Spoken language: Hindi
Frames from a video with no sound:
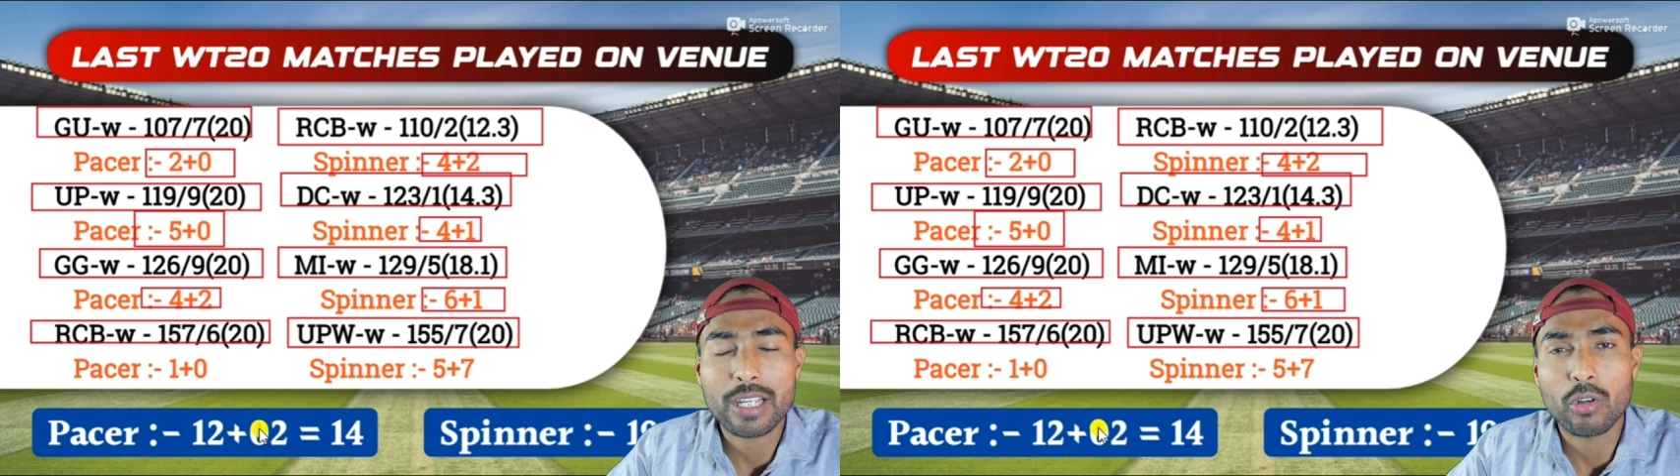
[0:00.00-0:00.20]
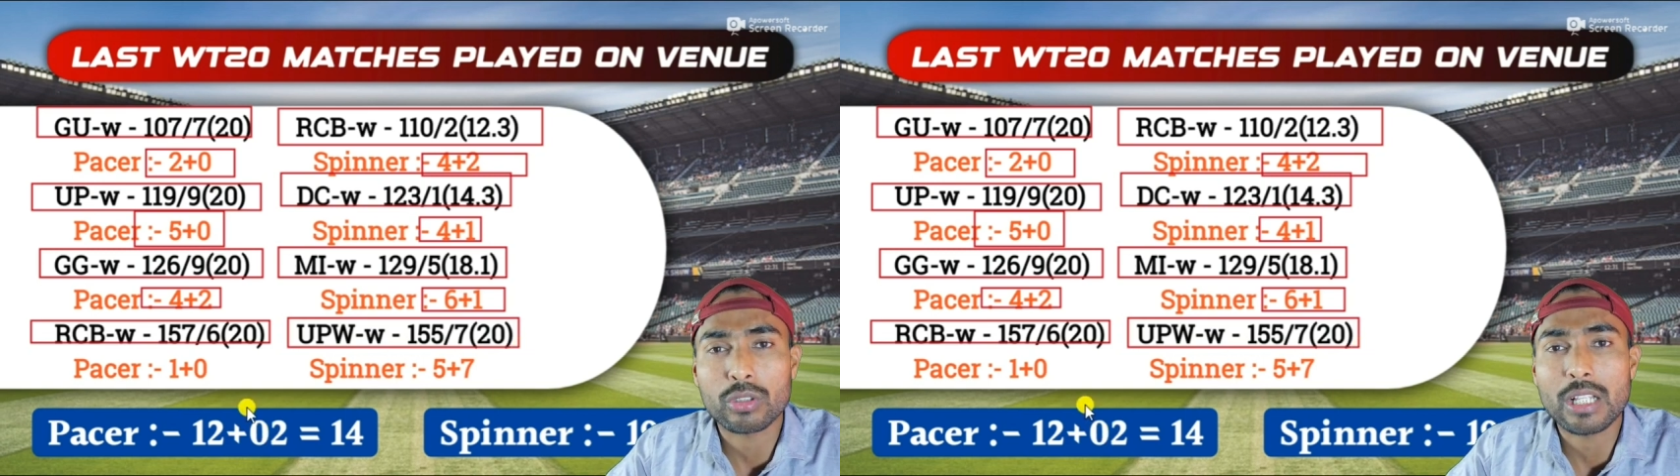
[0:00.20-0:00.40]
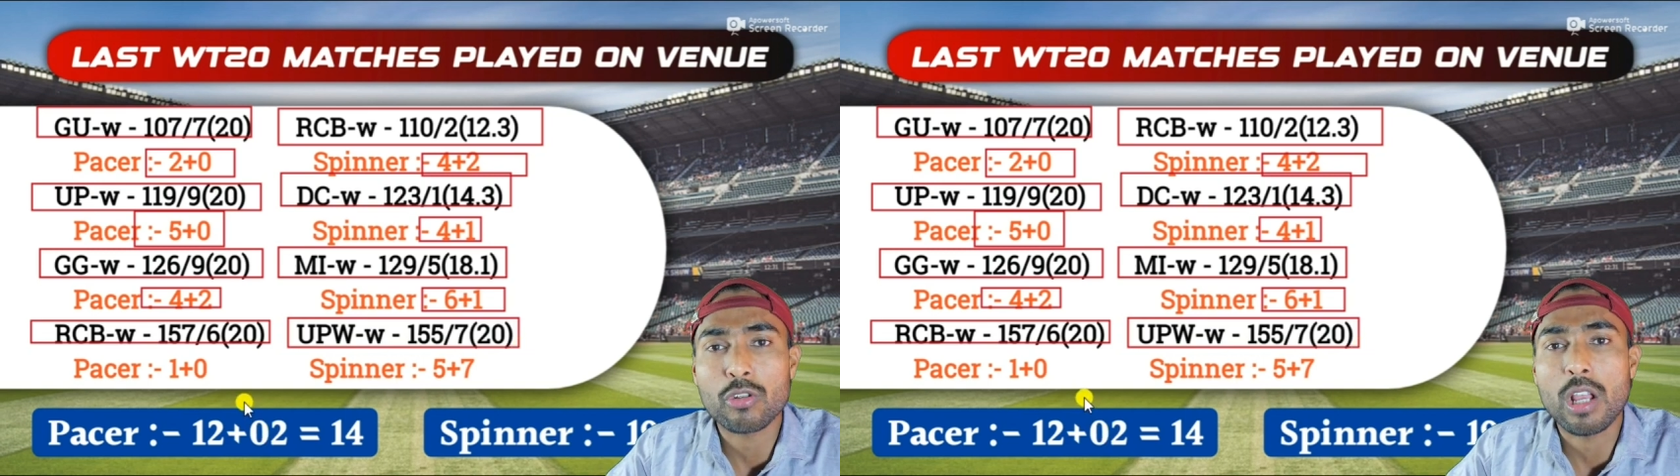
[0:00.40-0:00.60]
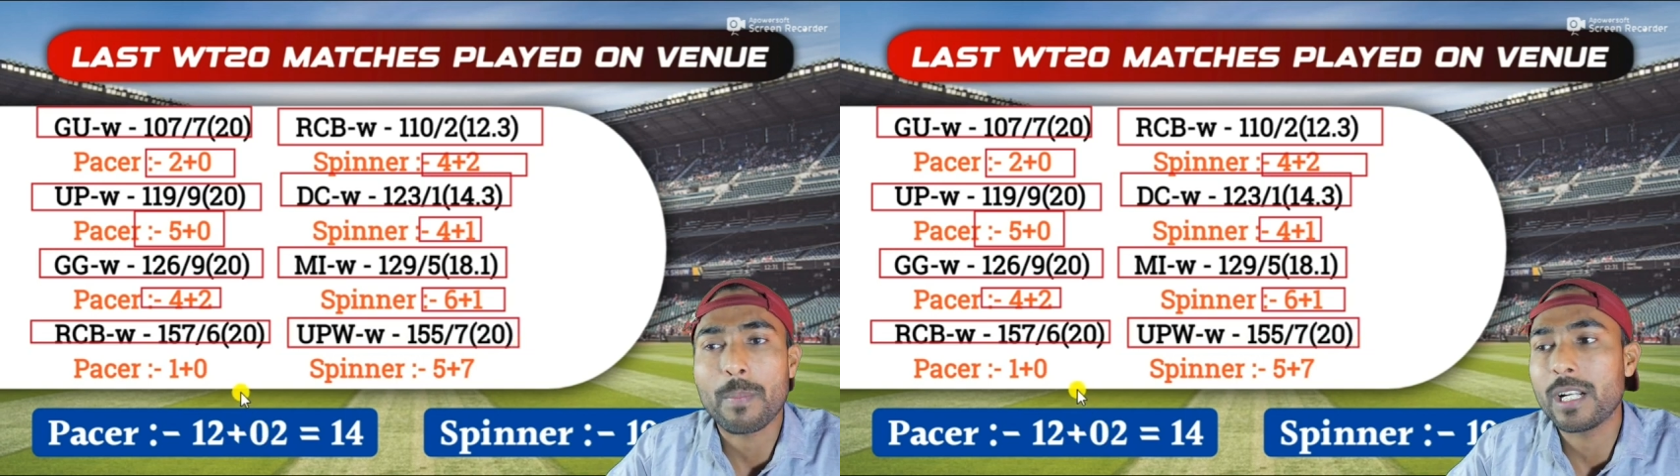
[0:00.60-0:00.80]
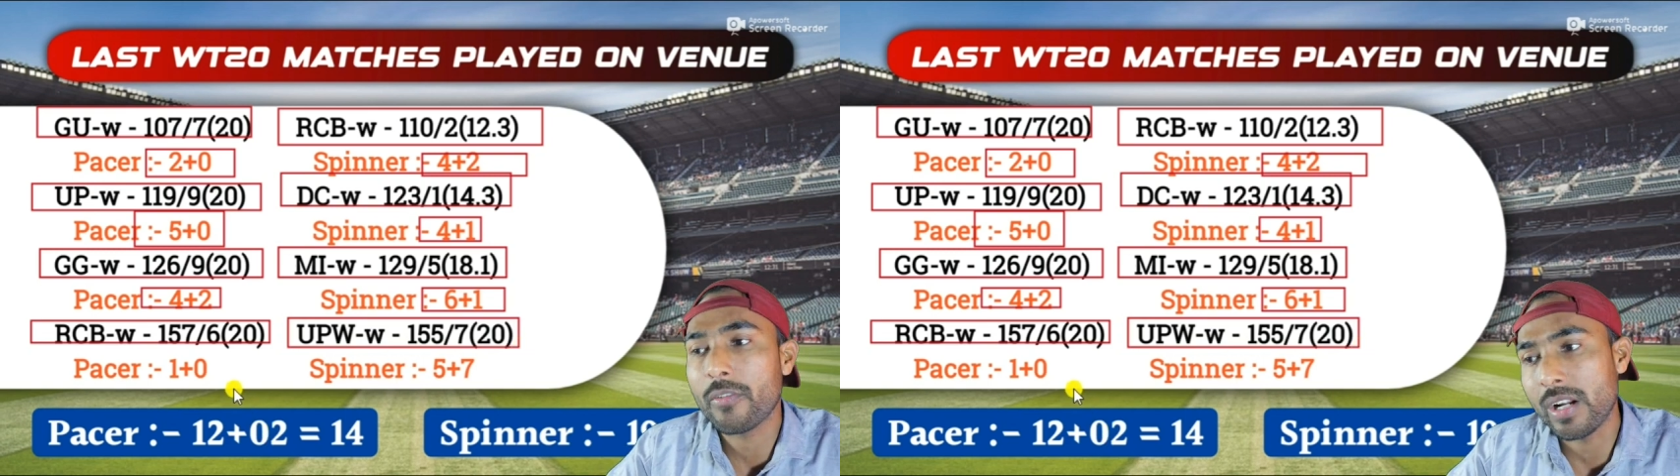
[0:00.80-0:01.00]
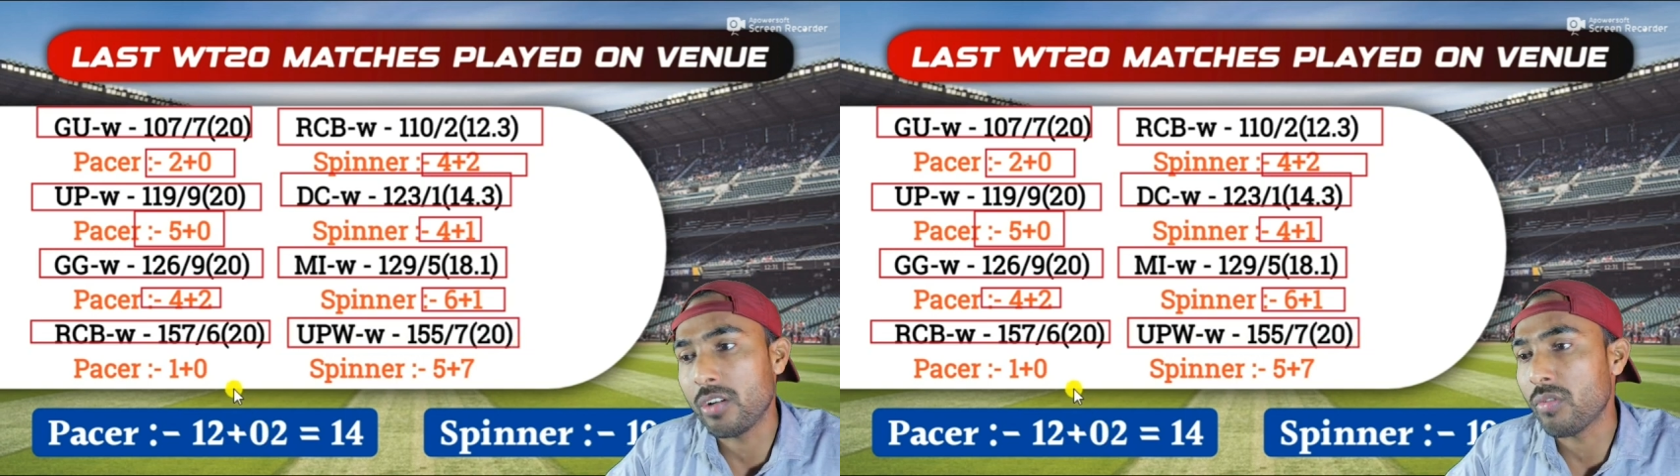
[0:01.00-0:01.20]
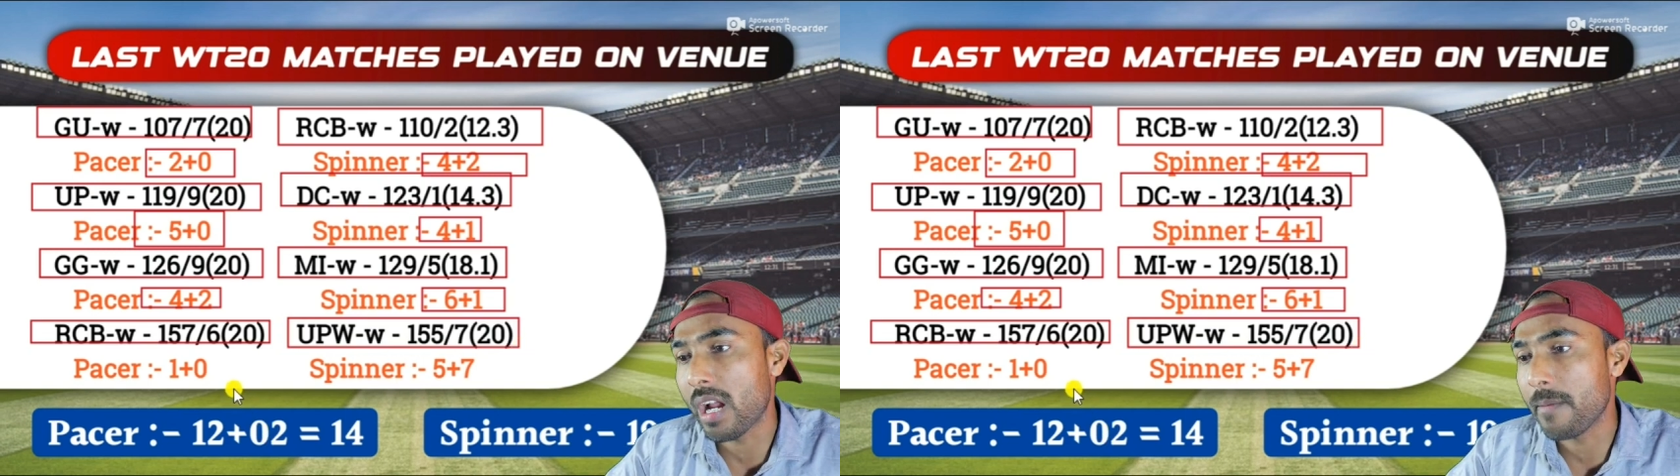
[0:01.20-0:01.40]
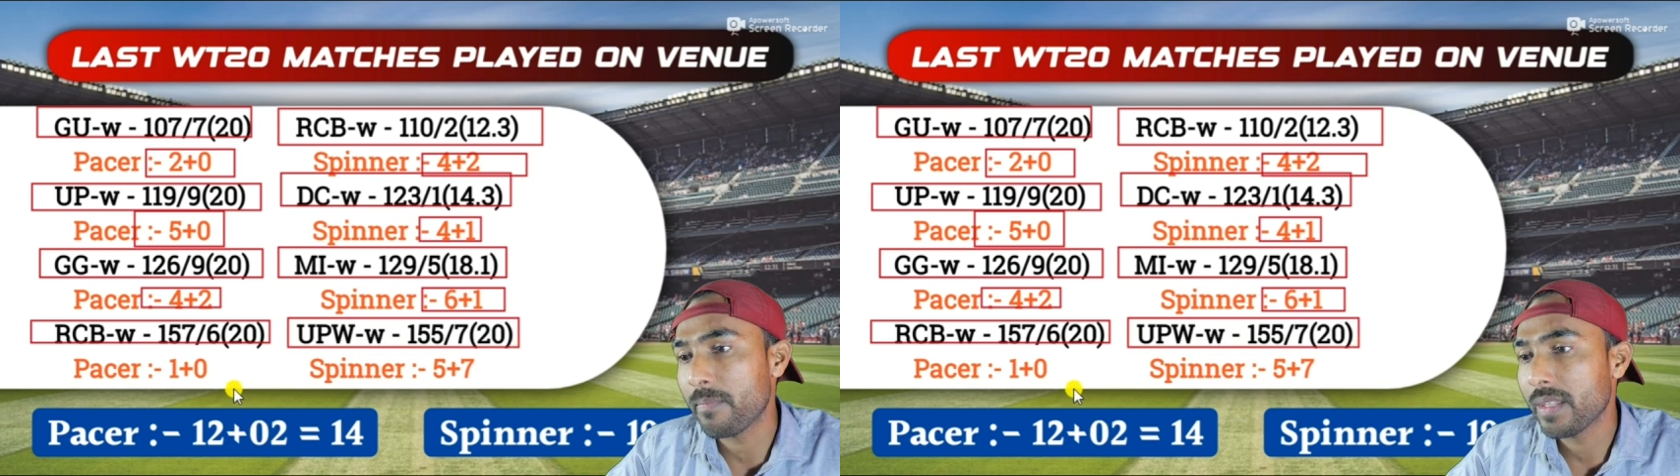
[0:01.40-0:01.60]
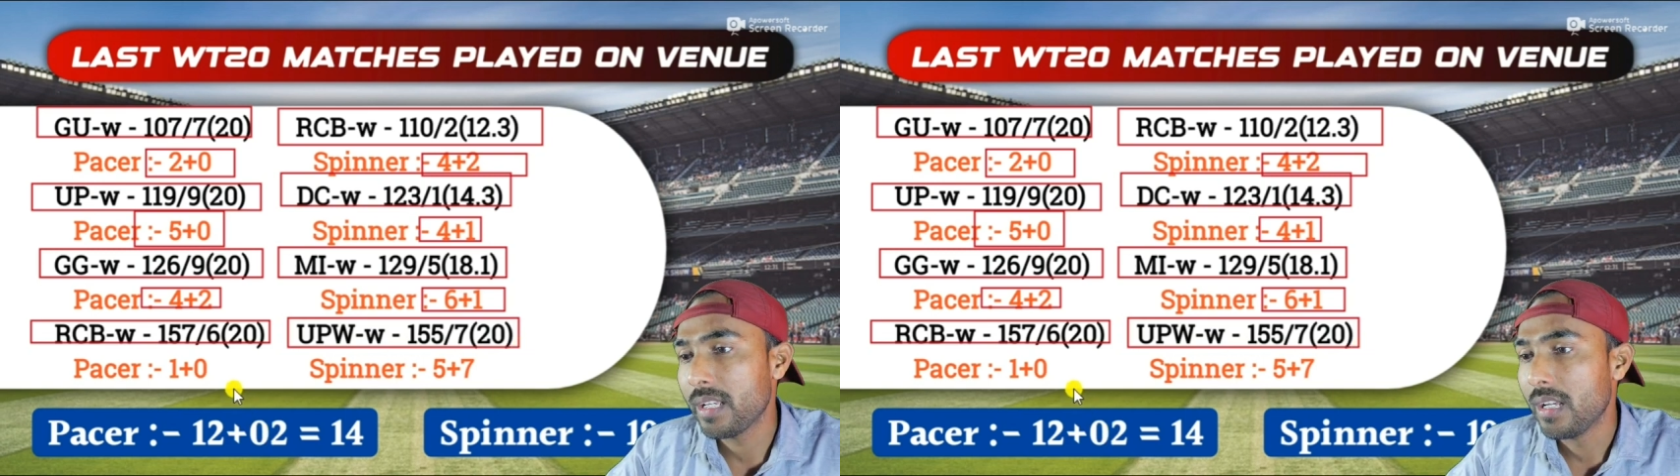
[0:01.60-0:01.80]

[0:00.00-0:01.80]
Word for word: इकलौता जो यहाँ पे डिफेंड हुआ है